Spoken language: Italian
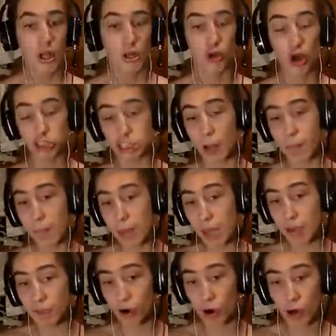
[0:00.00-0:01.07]
Lo
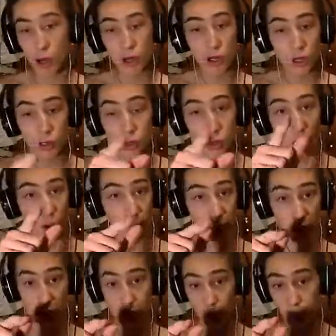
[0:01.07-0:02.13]
sapevo. Lo,
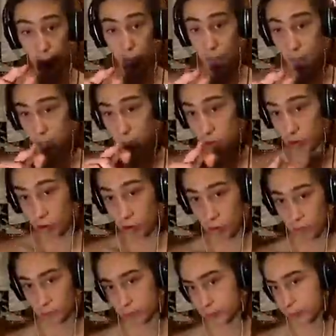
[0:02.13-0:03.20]
lo sapevo, me ne ero,
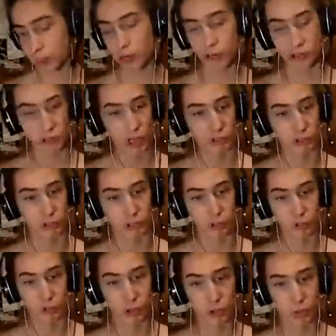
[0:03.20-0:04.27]
me ne ero reso
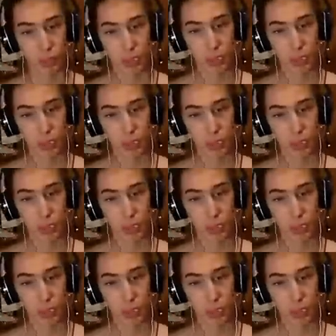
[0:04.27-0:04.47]
conto.